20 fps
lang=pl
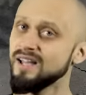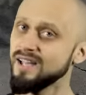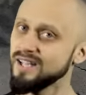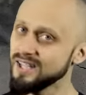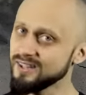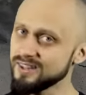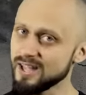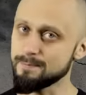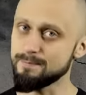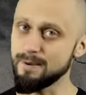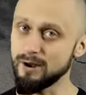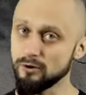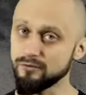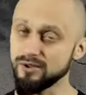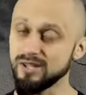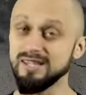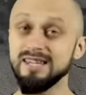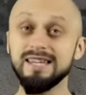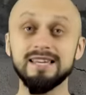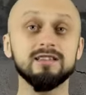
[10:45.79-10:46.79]
jednak
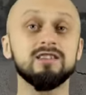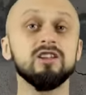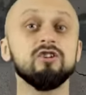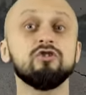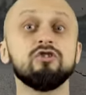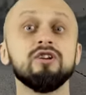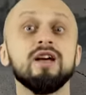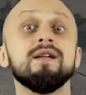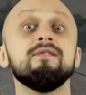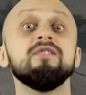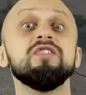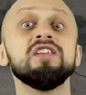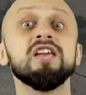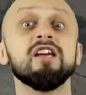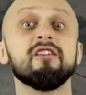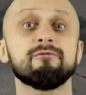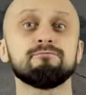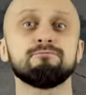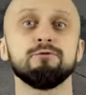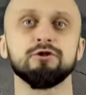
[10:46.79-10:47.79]
panowie nigdy się
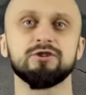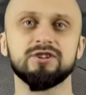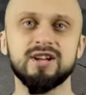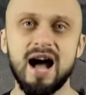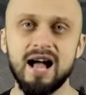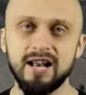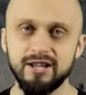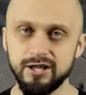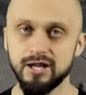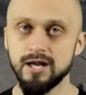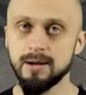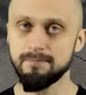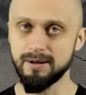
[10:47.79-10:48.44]
nie spotkali.